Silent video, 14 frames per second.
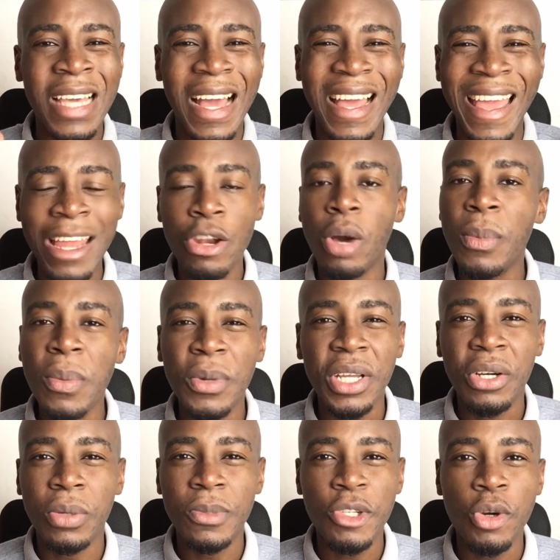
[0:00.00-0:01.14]
y a énormément de
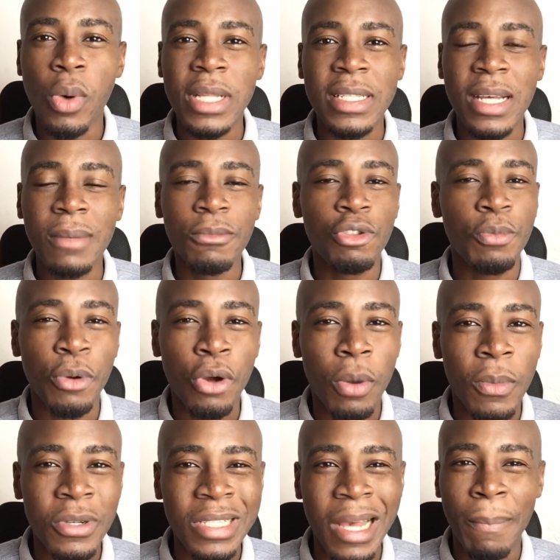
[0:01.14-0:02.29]
groupes sur WhatsApp. Tu peux
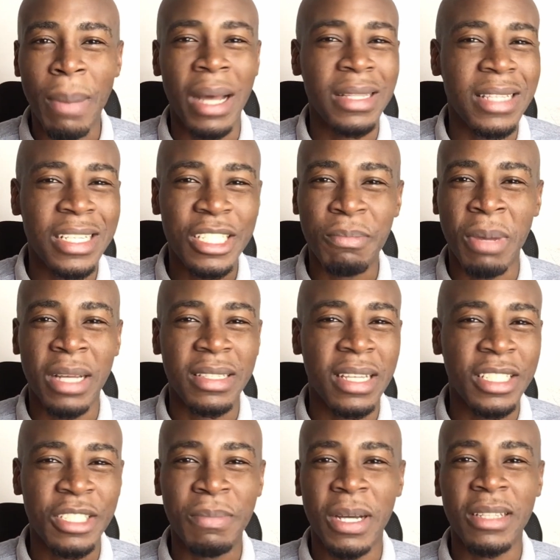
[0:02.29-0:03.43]
commencer à partager,
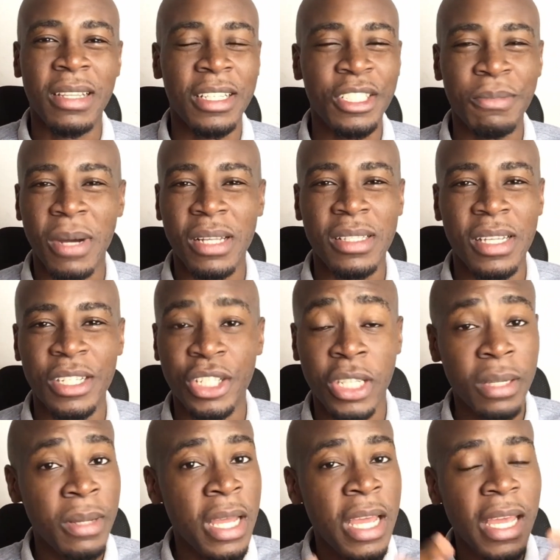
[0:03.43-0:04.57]
partager, partager,
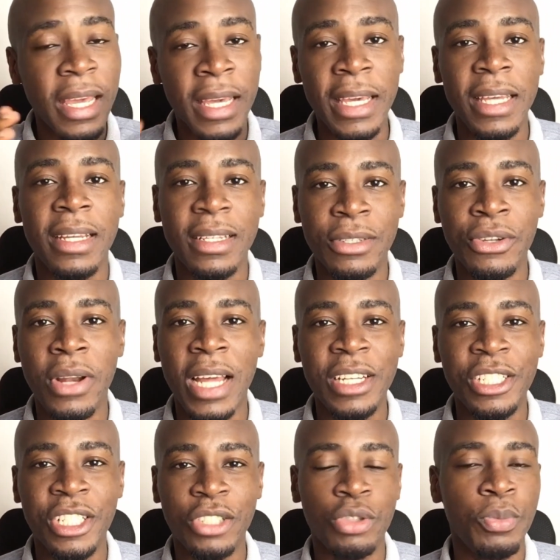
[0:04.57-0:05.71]
partager. Et de là,
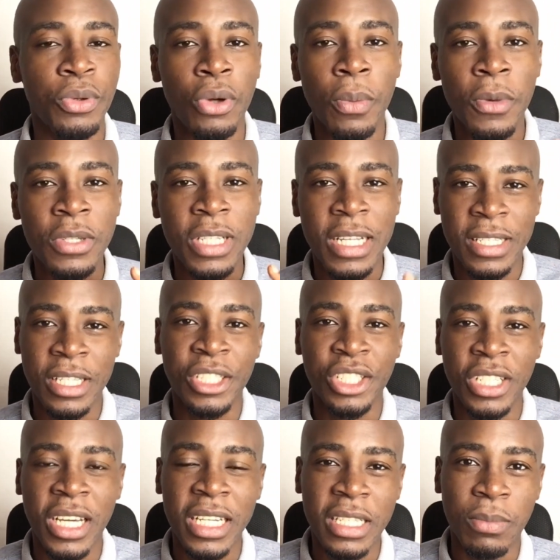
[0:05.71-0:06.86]
déjà, tu peux commencer à te
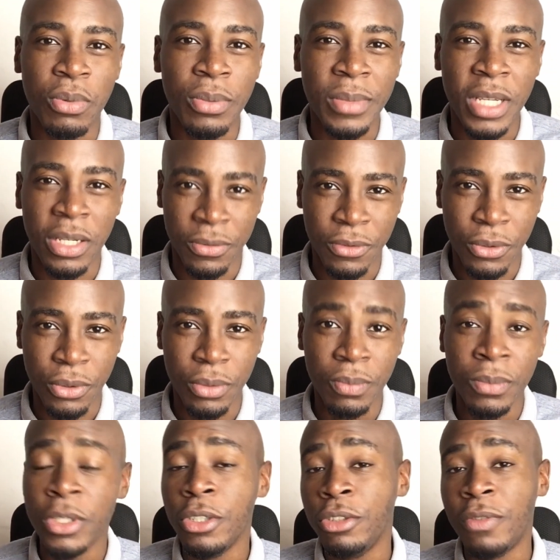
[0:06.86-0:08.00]
générer tes premiers revenus.
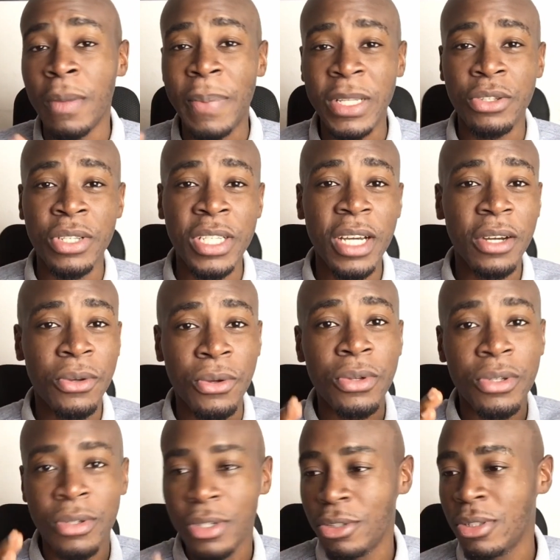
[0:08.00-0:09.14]
Je ne vais pas te dire
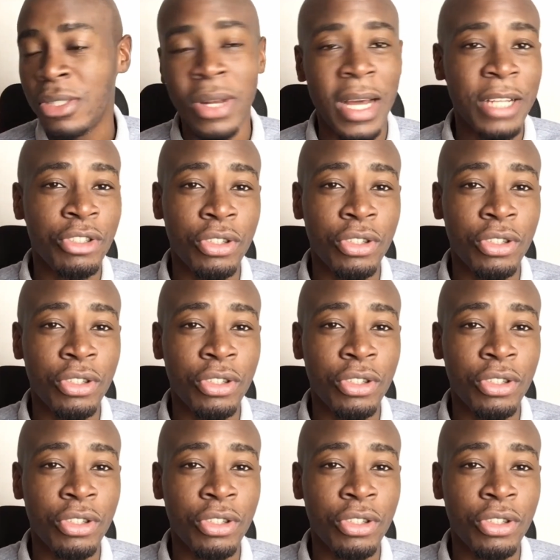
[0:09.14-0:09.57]
que cela,